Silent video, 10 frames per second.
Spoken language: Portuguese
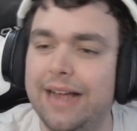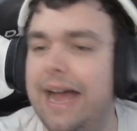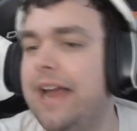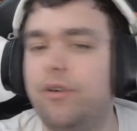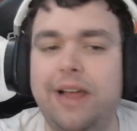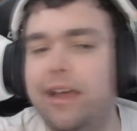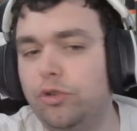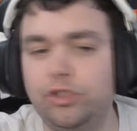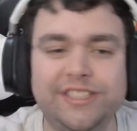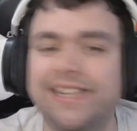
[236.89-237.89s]
ah, eu
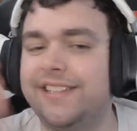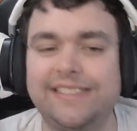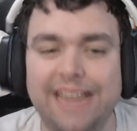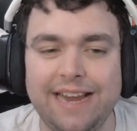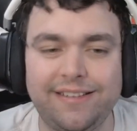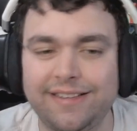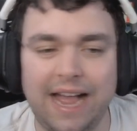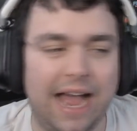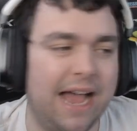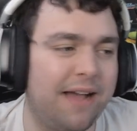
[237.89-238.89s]
quero
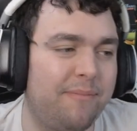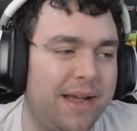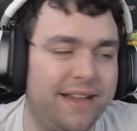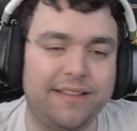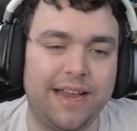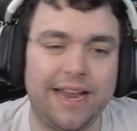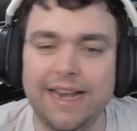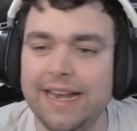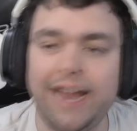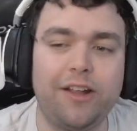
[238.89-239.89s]
16K, mas
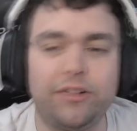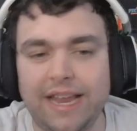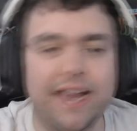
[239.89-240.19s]
é nem que eu tenha